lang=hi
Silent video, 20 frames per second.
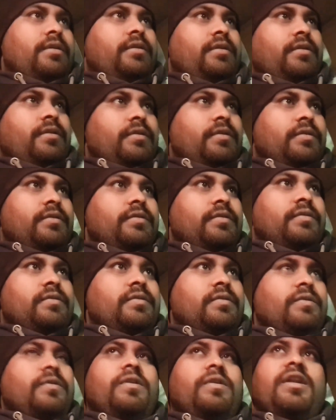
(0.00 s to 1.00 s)
और
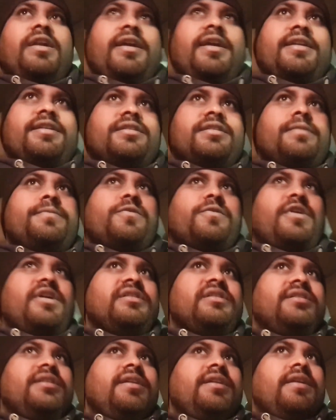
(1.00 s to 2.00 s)
वो लड़की जब वहाँ
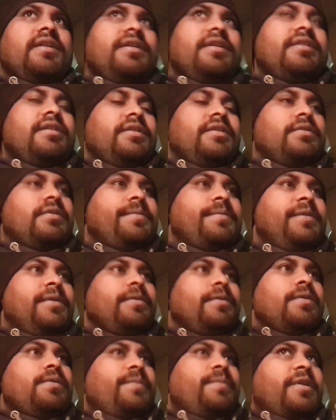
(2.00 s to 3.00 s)
से निकली थी तो अभी
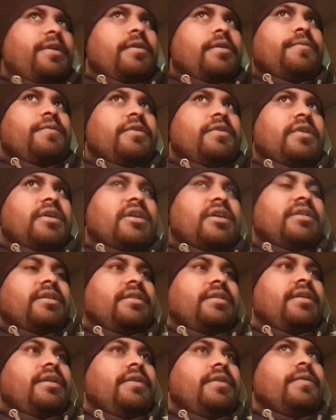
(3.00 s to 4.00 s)
वो मेरे को फ़ोन कर
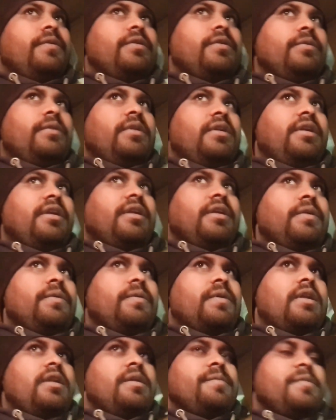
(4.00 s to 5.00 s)
देती थी क्योंकि वो लड़की को
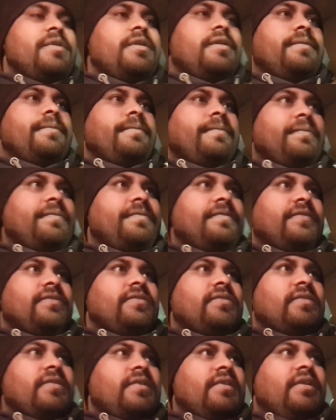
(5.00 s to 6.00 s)
आने में
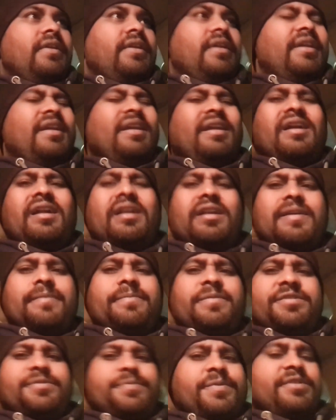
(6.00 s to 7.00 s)
एक घंटा
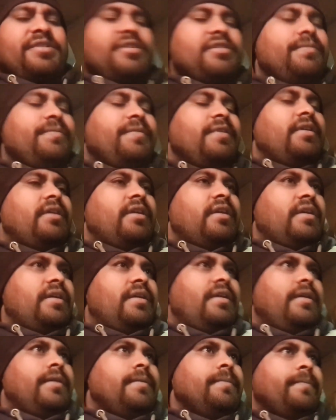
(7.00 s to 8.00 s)
बीस पच्चीस मिनट
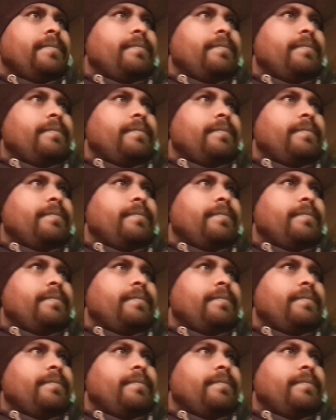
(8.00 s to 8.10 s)
लगेगा